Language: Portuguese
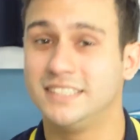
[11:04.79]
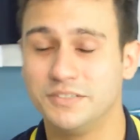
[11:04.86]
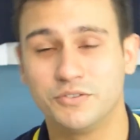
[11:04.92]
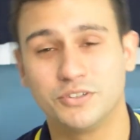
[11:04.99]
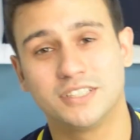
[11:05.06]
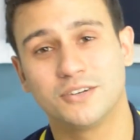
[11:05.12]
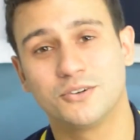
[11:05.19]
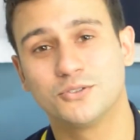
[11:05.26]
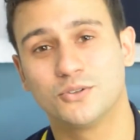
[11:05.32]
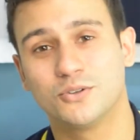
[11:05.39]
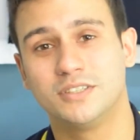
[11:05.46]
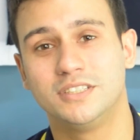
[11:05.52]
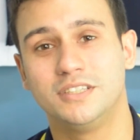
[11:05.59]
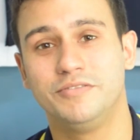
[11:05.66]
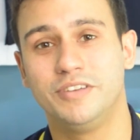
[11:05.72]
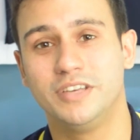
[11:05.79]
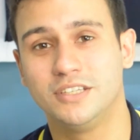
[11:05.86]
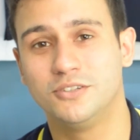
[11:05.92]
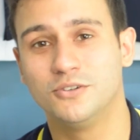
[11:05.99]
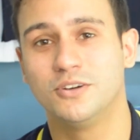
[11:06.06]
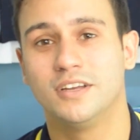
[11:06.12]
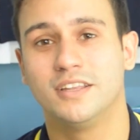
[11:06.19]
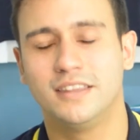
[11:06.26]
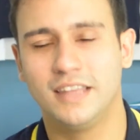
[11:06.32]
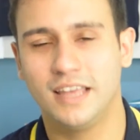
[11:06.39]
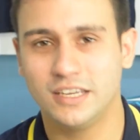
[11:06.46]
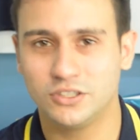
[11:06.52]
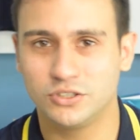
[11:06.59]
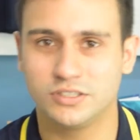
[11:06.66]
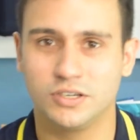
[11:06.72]
Se você gostou desse vídeo,
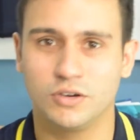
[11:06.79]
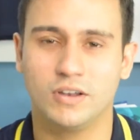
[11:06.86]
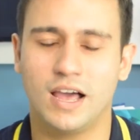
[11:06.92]
deixe o seu